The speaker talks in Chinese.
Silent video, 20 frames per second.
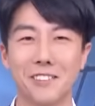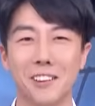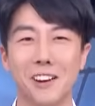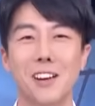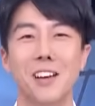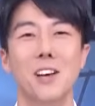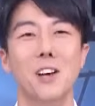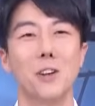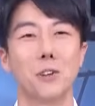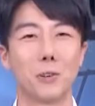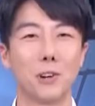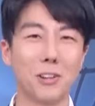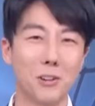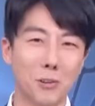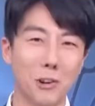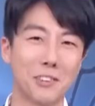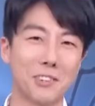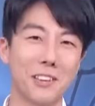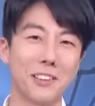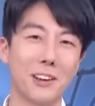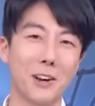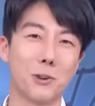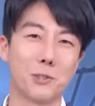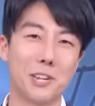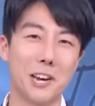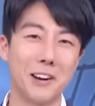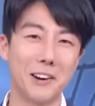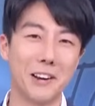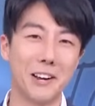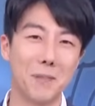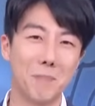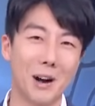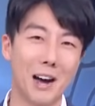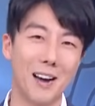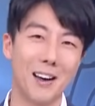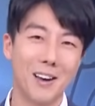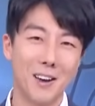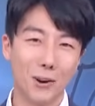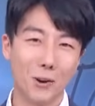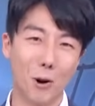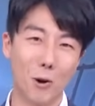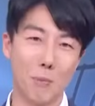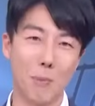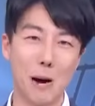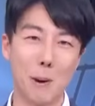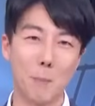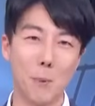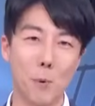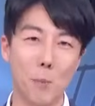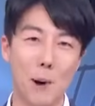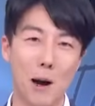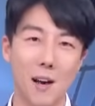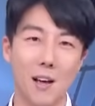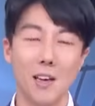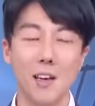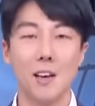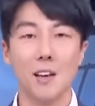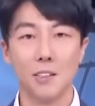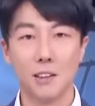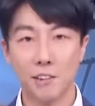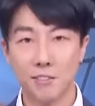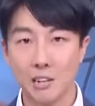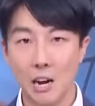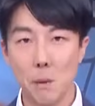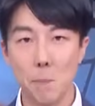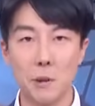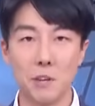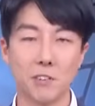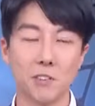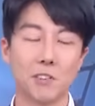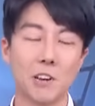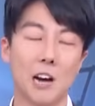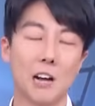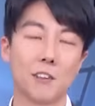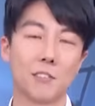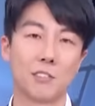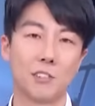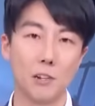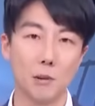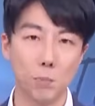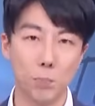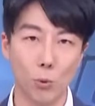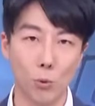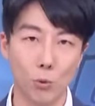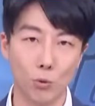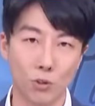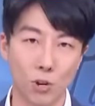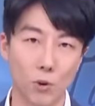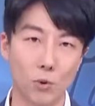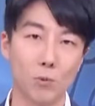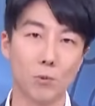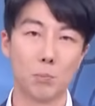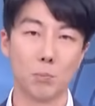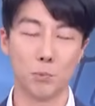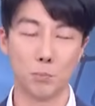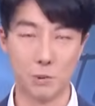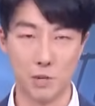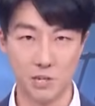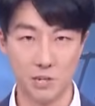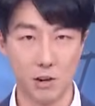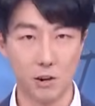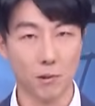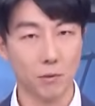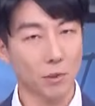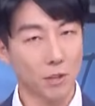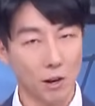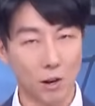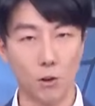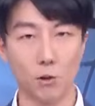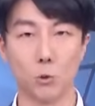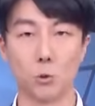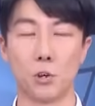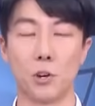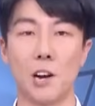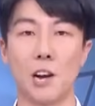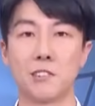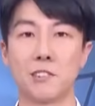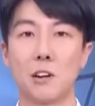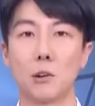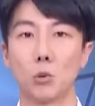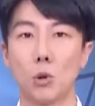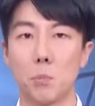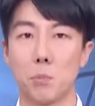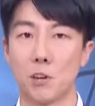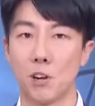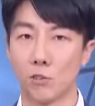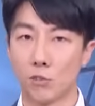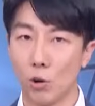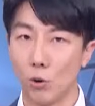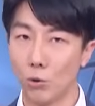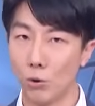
正的，所以你说真的有尽力吗？恐怕不吧。那相比之下，金普聪比较哦，我觉得他相对比较